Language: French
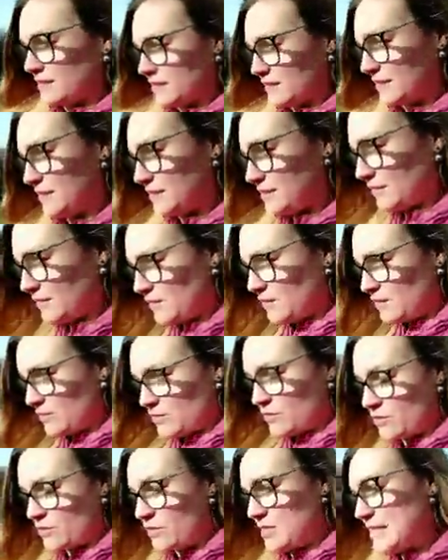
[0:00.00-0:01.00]
euh, de ce
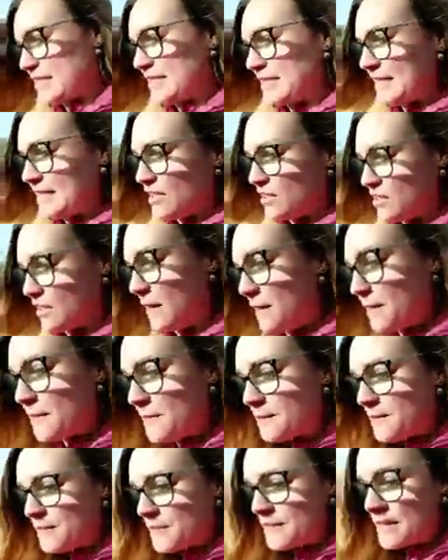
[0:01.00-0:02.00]
que je connaissais déjà.
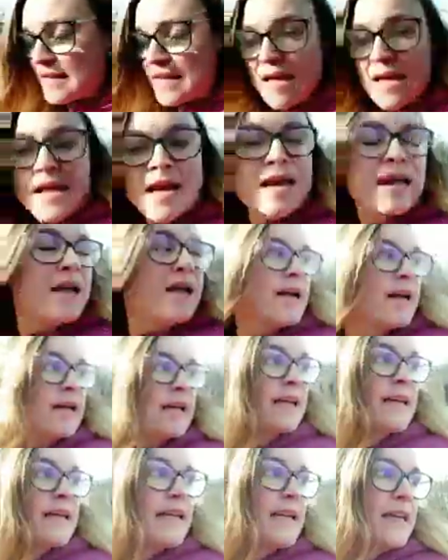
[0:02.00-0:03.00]

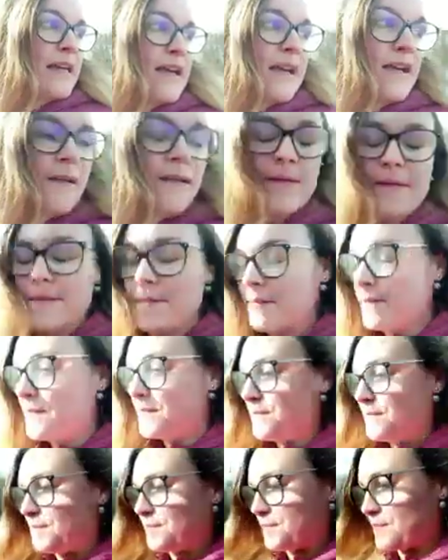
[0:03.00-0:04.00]
Et,
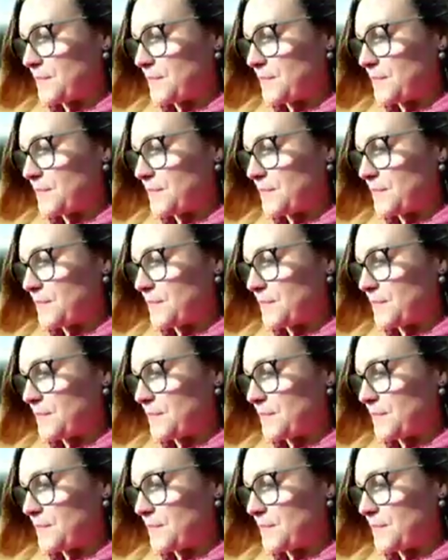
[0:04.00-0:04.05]
euh,